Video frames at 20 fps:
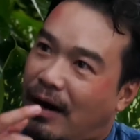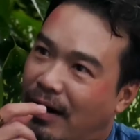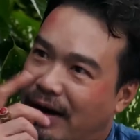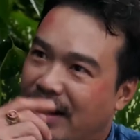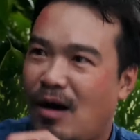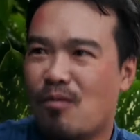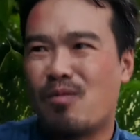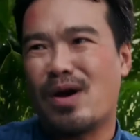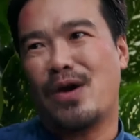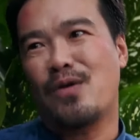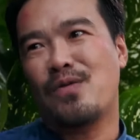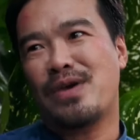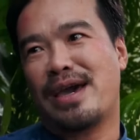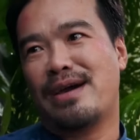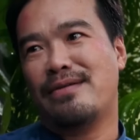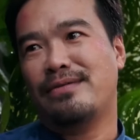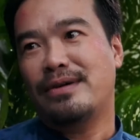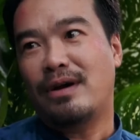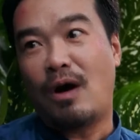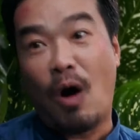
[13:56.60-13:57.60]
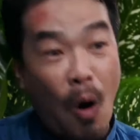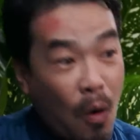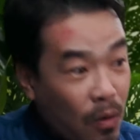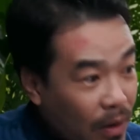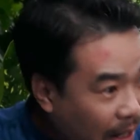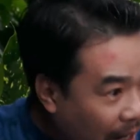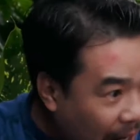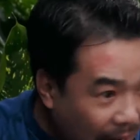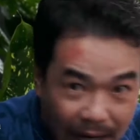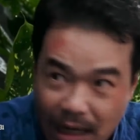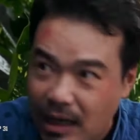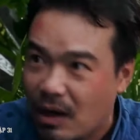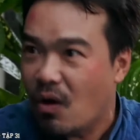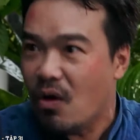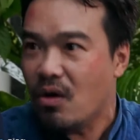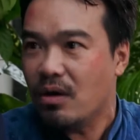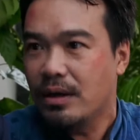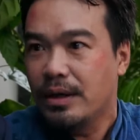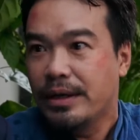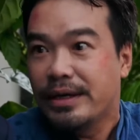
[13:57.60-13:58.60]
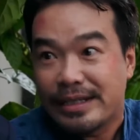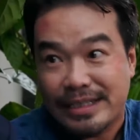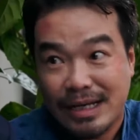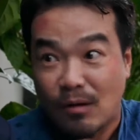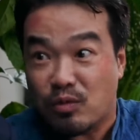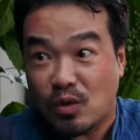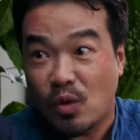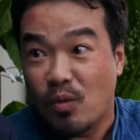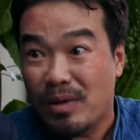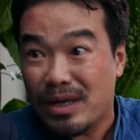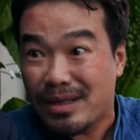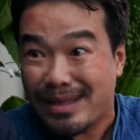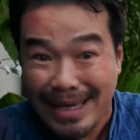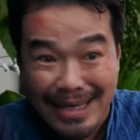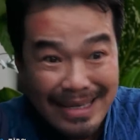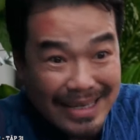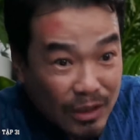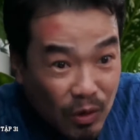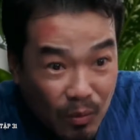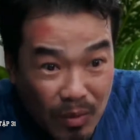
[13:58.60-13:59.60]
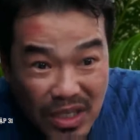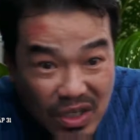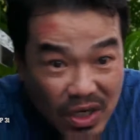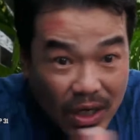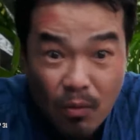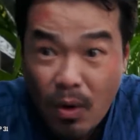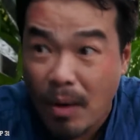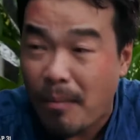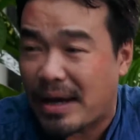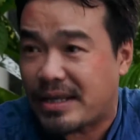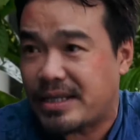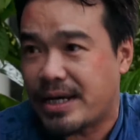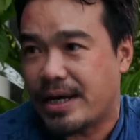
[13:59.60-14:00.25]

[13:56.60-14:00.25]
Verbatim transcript: rồi không hiểu nhau ok luôn xong tôi mới thấy vậy tôi mới chuyển qua bài